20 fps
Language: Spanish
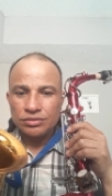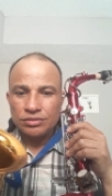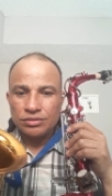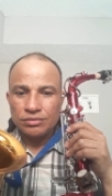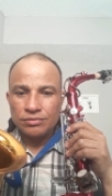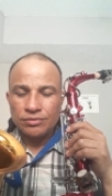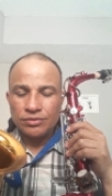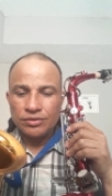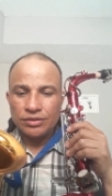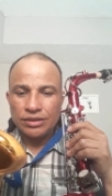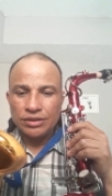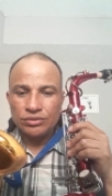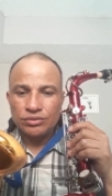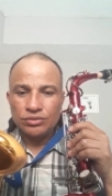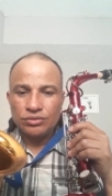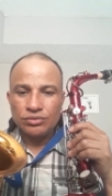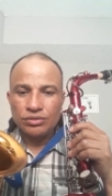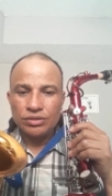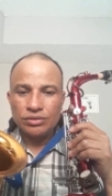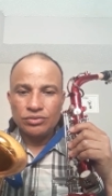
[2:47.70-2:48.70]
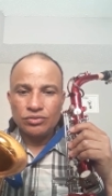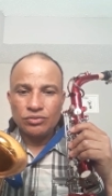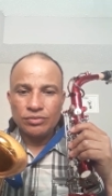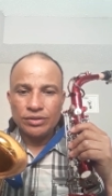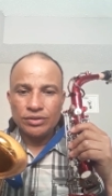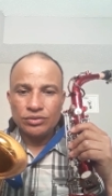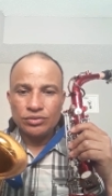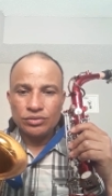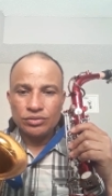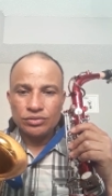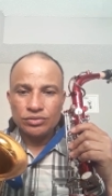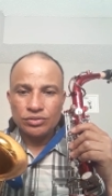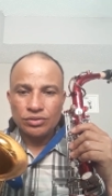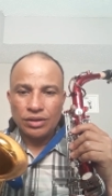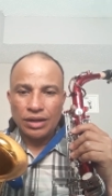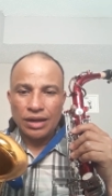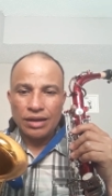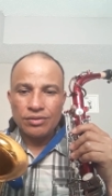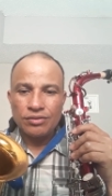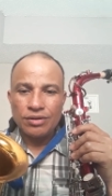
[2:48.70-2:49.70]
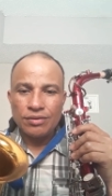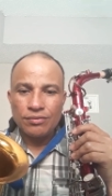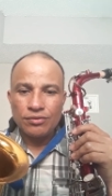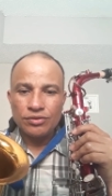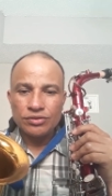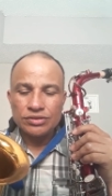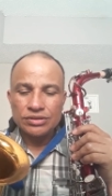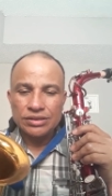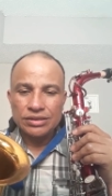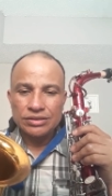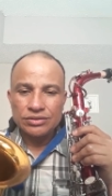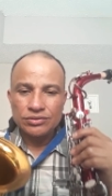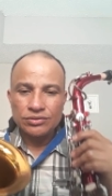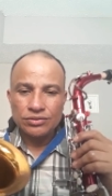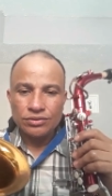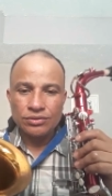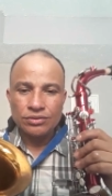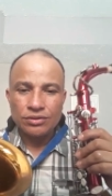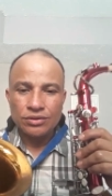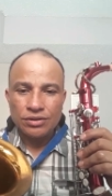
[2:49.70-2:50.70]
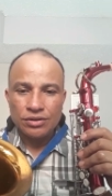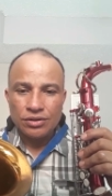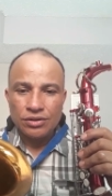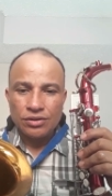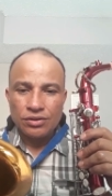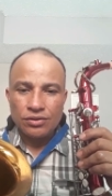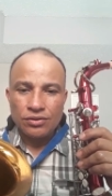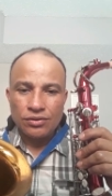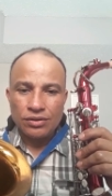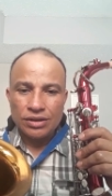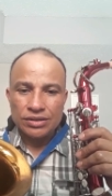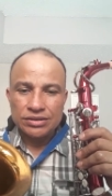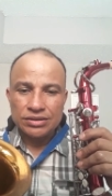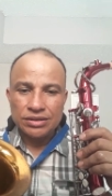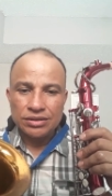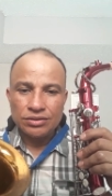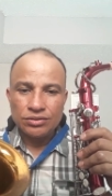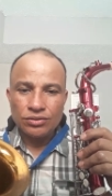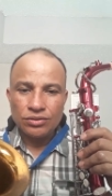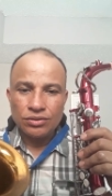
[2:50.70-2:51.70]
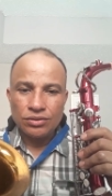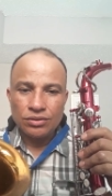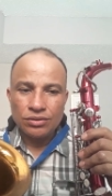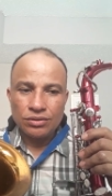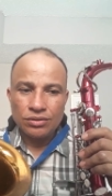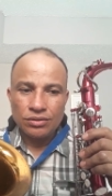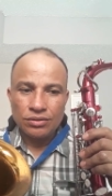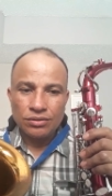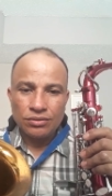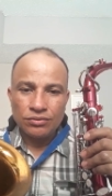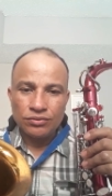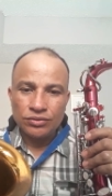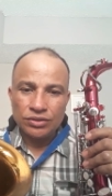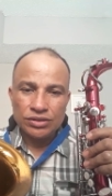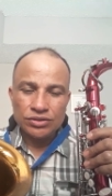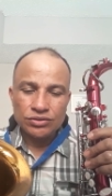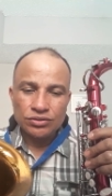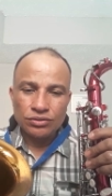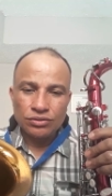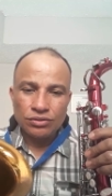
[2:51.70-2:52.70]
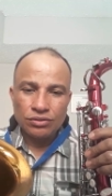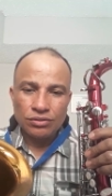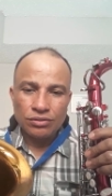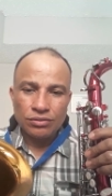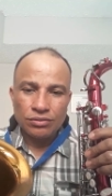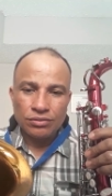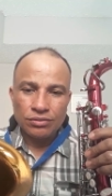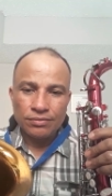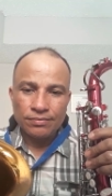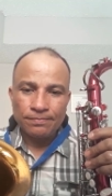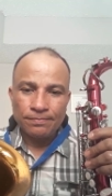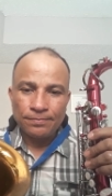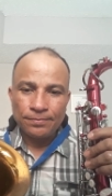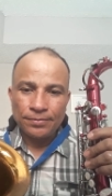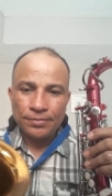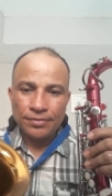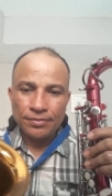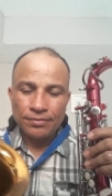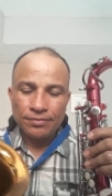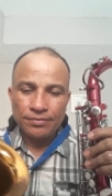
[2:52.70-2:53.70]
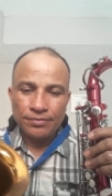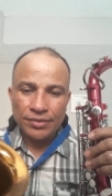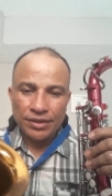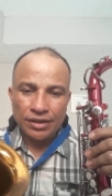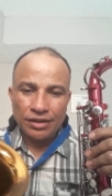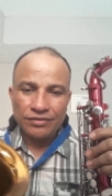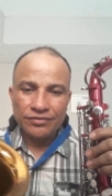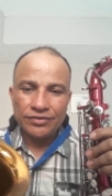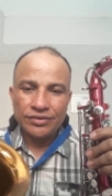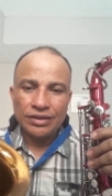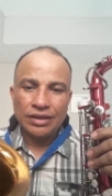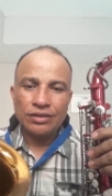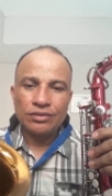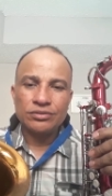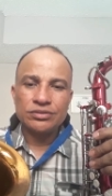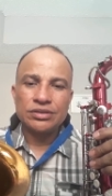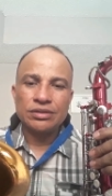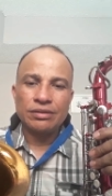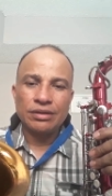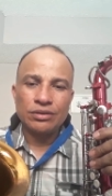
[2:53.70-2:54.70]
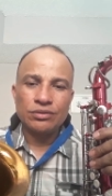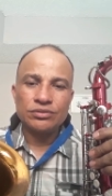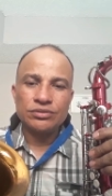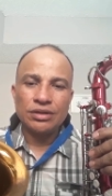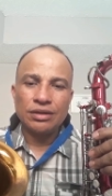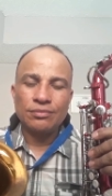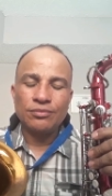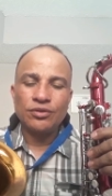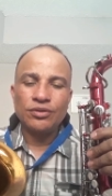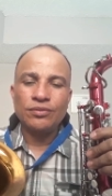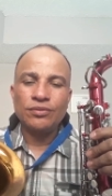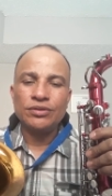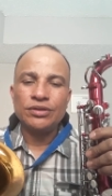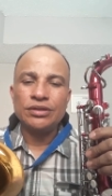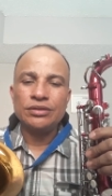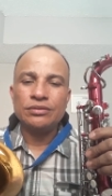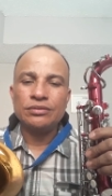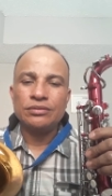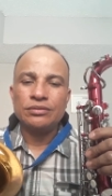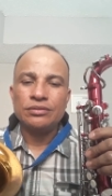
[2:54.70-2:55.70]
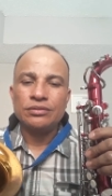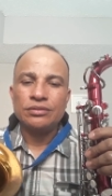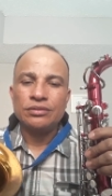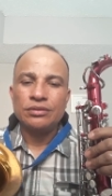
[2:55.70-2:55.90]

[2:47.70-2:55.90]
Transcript: porque estos dos instrumentos tocados a voces o, o haciendo unísono bien afinado se va a escuchar muy bonito.